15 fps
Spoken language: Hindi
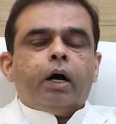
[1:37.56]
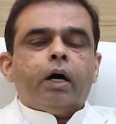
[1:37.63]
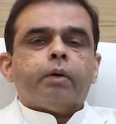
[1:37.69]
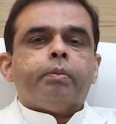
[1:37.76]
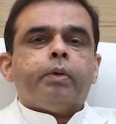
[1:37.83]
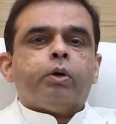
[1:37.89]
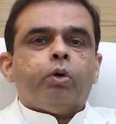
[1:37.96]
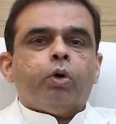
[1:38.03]

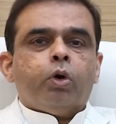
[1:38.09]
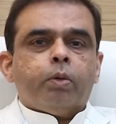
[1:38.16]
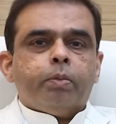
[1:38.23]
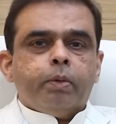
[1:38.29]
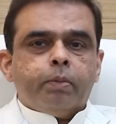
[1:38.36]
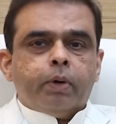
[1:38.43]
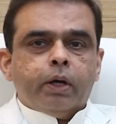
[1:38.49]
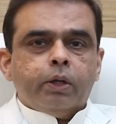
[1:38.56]
आँख में कोई और
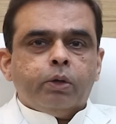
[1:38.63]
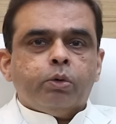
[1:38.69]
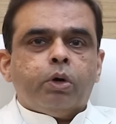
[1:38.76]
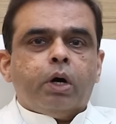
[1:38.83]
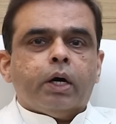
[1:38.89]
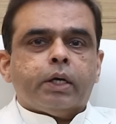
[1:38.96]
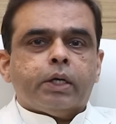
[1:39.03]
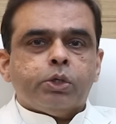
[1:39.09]
बीमारी हो
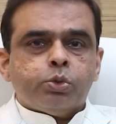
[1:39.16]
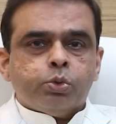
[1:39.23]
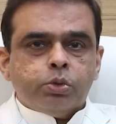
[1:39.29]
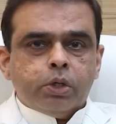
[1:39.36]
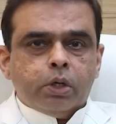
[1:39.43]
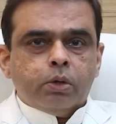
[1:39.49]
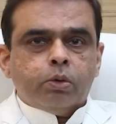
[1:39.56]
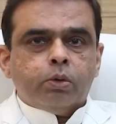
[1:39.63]
आँख की
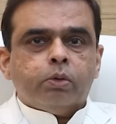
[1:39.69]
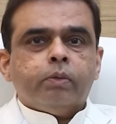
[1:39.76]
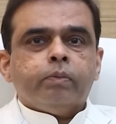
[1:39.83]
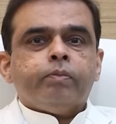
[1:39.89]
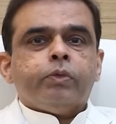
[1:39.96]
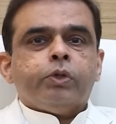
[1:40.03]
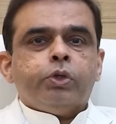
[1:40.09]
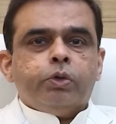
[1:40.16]
सूजन हो
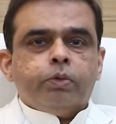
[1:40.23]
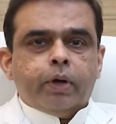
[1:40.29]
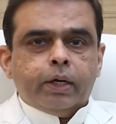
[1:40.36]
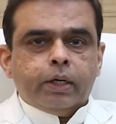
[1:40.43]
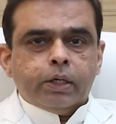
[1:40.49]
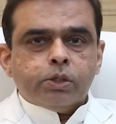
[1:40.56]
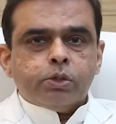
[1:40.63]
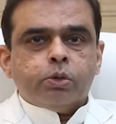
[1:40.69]

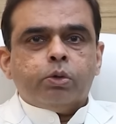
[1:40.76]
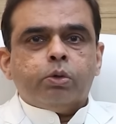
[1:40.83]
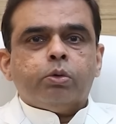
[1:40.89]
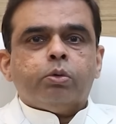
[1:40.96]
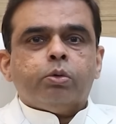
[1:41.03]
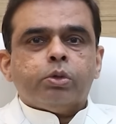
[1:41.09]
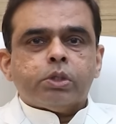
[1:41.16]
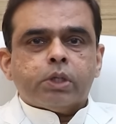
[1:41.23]
यूएटस हो
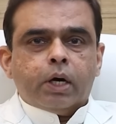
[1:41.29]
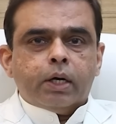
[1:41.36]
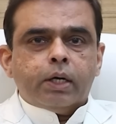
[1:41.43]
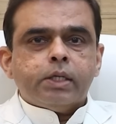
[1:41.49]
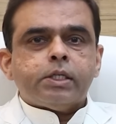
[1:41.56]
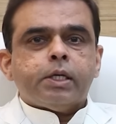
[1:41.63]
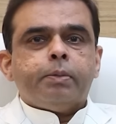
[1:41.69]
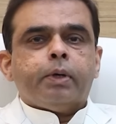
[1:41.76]
उस
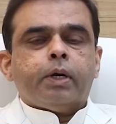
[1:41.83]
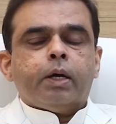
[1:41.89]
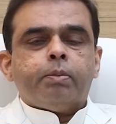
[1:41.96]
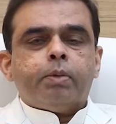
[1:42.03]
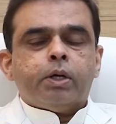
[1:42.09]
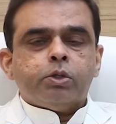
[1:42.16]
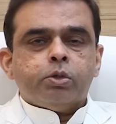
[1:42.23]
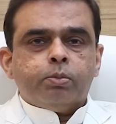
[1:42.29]
कारण से भी कई
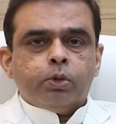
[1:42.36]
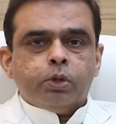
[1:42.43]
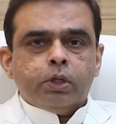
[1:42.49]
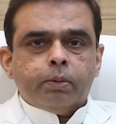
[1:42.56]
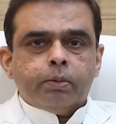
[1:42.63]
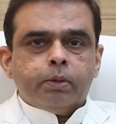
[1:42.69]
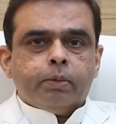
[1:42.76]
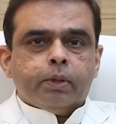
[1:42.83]
बार जो
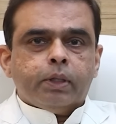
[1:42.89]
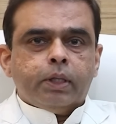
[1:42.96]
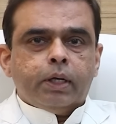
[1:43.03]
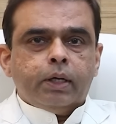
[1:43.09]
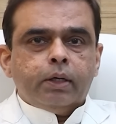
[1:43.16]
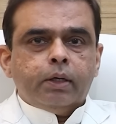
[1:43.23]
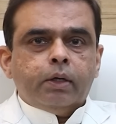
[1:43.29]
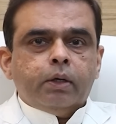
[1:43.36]
मोतियाबिंद बनता
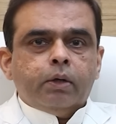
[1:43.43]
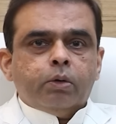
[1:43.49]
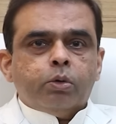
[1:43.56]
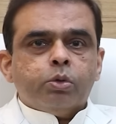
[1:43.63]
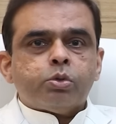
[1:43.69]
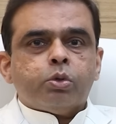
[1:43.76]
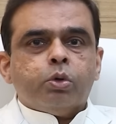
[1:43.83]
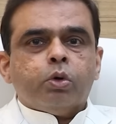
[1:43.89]
है
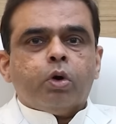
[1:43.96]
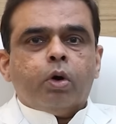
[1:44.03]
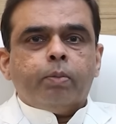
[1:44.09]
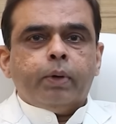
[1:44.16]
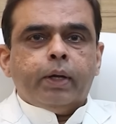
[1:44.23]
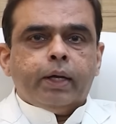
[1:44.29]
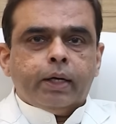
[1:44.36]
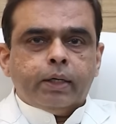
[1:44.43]
उसको
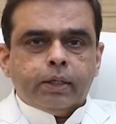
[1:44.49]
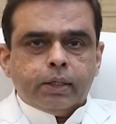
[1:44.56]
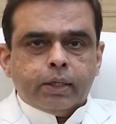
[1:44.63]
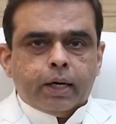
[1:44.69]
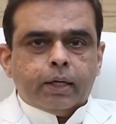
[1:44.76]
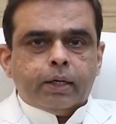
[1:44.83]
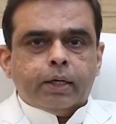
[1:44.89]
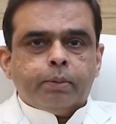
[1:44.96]
कॉम्प्लिकेटेड
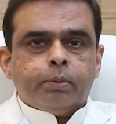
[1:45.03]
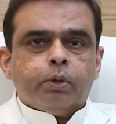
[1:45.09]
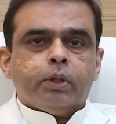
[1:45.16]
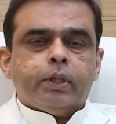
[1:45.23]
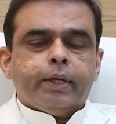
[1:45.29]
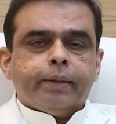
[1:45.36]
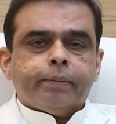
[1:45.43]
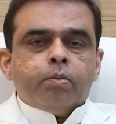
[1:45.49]
कैटरेट
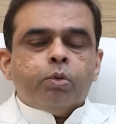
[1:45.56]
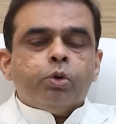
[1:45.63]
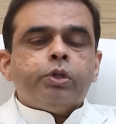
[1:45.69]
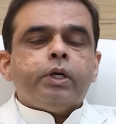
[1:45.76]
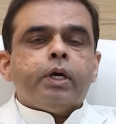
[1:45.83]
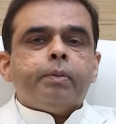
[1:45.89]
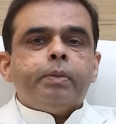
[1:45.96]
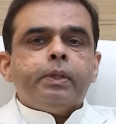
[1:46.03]
बोलते हैं
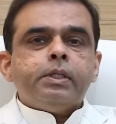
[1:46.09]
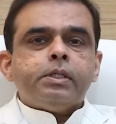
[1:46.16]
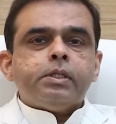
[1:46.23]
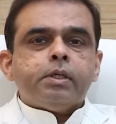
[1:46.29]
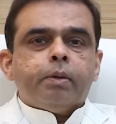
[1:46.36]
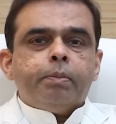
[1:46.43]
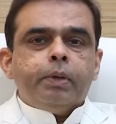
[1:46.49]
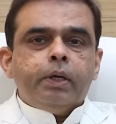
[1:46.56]
मोतियाबिंद
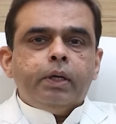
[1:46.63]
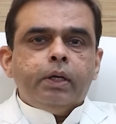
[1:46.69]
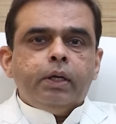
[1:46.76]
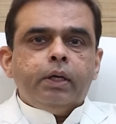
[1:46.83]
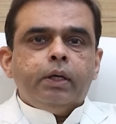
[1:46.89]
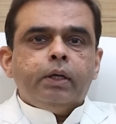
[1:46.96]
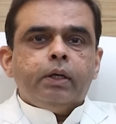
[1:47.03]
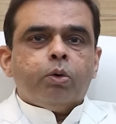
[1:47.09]
सभी
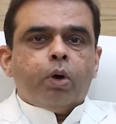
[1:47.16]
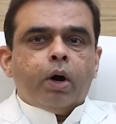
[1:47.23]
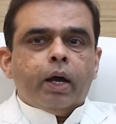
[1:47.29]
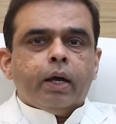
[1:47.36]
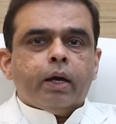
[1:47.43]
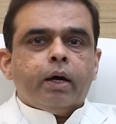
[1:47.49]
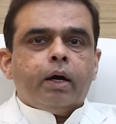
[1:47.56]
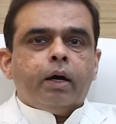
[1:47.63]
को
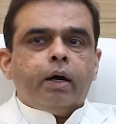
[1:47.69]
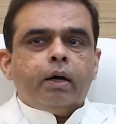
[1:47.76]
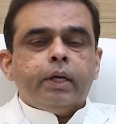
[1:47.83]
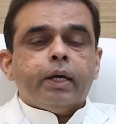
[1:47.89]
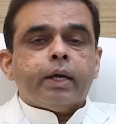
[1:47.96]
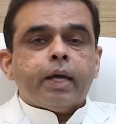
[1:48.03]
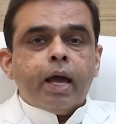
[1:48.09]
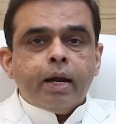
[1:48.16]
आएगा
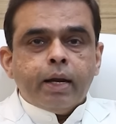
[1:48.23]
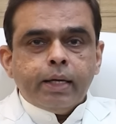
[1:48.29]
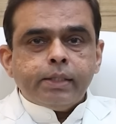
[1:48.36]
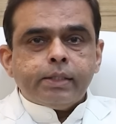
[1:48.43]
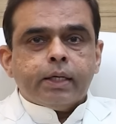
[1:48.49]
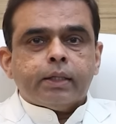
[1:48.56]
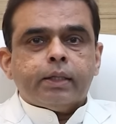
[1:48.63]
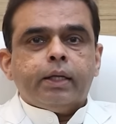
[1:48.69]
ये कह नहीं
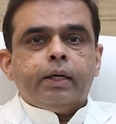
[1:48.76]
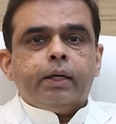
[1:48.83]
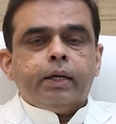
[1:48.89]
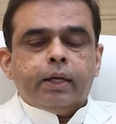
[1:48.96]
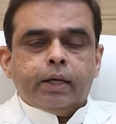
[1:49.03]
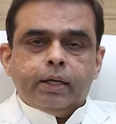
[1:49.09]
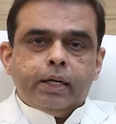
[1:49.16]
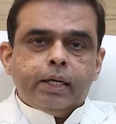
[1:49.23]
सकते
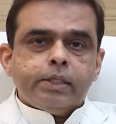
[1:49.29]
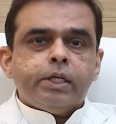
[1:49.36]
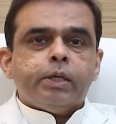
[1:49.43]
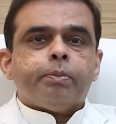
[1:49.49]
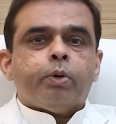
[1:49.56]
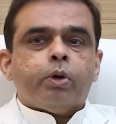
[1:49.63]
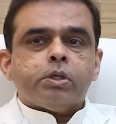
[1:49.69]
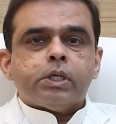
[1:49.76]
लेकिन
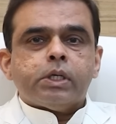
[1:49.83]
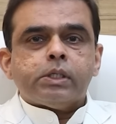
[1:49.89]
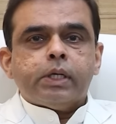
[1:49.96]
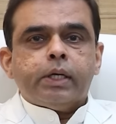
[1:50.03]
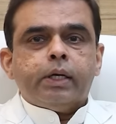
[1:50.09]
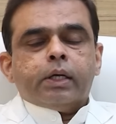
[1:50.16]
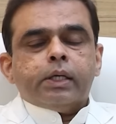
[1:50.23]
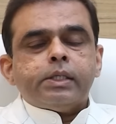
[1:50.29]
एजिंग प्रोसेस
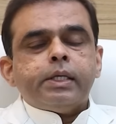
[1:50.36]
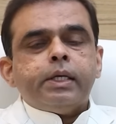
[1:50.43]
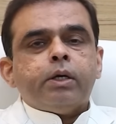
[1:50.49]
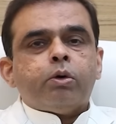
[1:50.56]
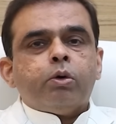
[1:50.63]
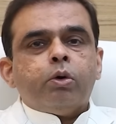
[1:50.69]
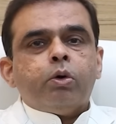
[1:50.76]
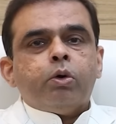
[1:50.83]
है किसी
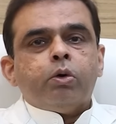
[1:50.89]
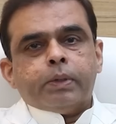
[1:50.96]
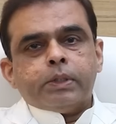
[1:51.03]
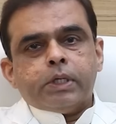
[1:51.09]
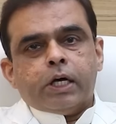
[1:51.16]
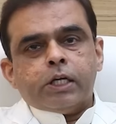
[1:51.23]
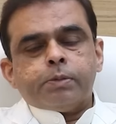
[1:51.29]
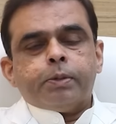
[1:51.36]
को
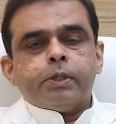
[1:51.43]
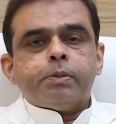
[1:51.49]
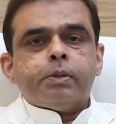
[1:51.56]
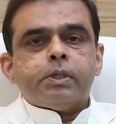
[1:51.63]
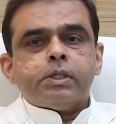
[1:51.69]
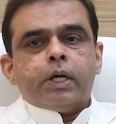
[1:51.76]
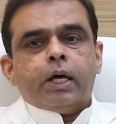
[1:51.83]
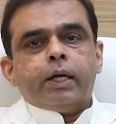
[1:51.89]

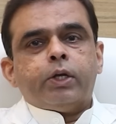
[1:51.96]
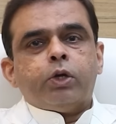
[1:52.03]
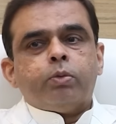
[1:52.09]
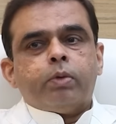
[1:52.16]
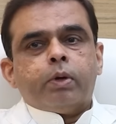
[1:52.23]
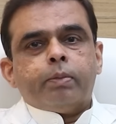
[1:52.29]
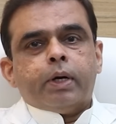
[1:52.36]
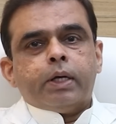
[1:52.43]
50-55 साल की
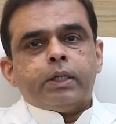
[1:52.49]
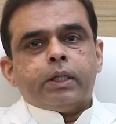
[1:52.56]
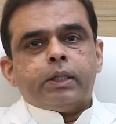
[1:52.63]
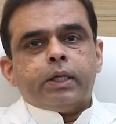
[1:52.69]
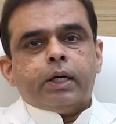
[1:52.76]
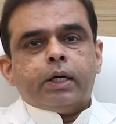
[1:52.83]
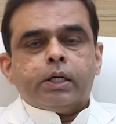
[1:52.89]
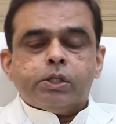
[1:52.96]
उम्र में आ
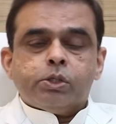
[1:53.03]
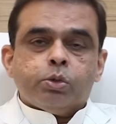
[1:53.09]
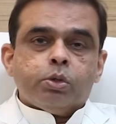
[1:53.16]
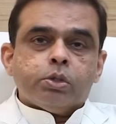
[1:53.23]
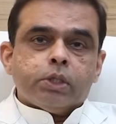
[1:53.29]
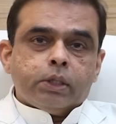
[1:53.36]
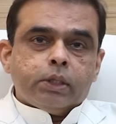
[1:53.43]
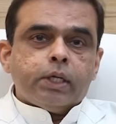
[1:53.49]
जाता है किसी
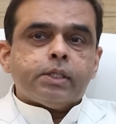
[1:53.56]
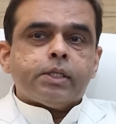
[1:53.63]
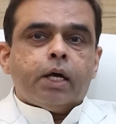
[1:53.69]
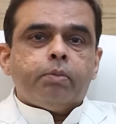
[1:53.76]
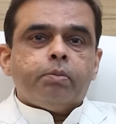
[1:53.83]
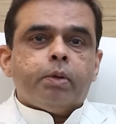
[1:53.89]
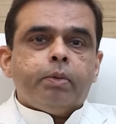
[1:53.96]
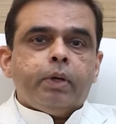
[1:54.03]
को 70
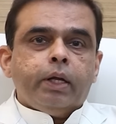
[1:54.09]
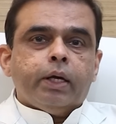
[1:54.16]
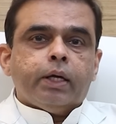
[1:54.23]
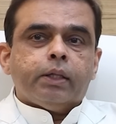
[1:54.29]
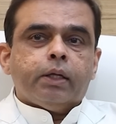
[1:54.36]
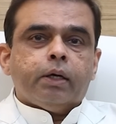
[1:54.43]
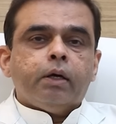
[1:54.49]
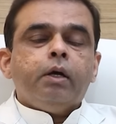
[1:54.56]
साल में भी नहीं
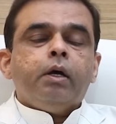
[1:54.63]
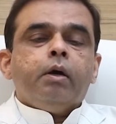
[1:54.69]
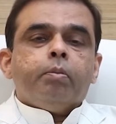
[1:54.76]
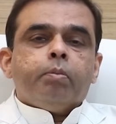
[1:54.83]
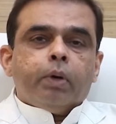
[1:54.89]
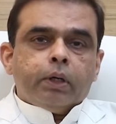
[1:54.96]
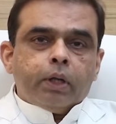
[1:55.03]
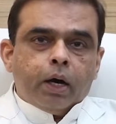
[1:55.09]
आता
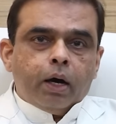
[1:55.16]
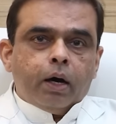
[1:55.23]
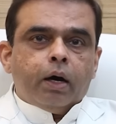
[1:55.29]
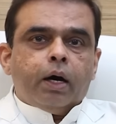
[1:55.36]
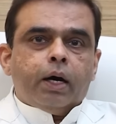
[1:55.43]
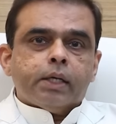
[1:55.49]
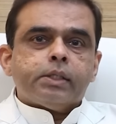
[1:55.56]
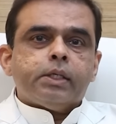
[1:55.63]
बट हाँ
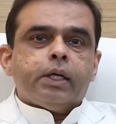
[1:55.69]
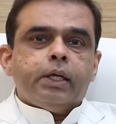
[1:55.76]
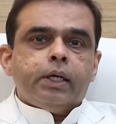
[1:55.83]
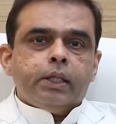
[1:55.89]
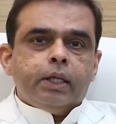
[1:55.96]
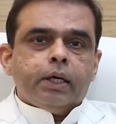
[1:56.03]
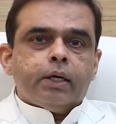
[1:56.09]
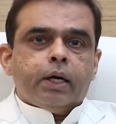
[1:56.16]
अक्सर
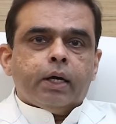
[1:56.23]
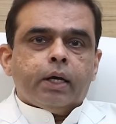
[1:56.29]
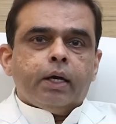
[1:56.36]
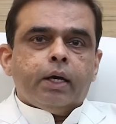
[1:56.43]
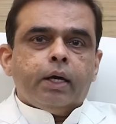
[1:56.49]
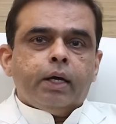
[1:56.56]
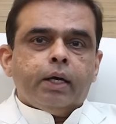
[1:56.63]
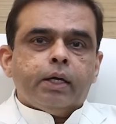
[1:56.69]
ये देखा
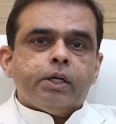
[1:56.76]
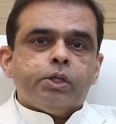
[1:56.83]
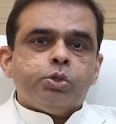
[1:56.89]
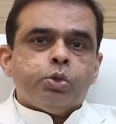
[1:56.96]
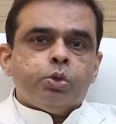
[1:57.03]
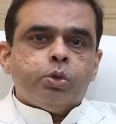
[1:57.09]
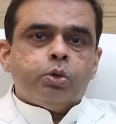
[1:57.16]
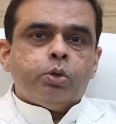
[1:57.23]
गया है कि
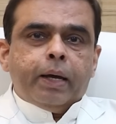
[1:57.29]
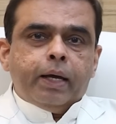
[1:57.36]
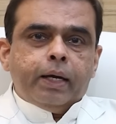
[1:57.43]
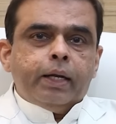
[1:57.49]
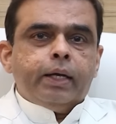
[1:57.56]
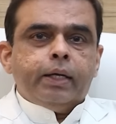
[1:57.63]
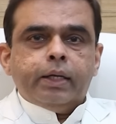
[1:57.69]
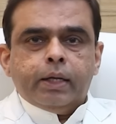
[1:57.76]
जो
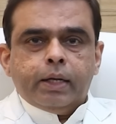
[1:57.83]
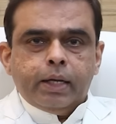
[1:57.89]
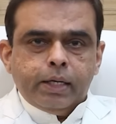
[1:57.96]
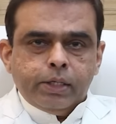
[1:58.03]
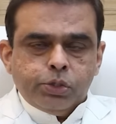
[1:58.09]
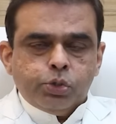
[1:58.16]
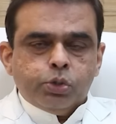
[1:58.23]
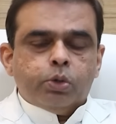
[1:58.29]
पहले ये
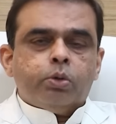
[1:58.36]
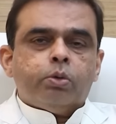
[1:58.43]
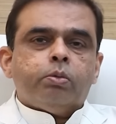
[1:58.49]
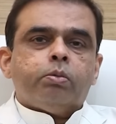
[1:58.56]
रेंज जो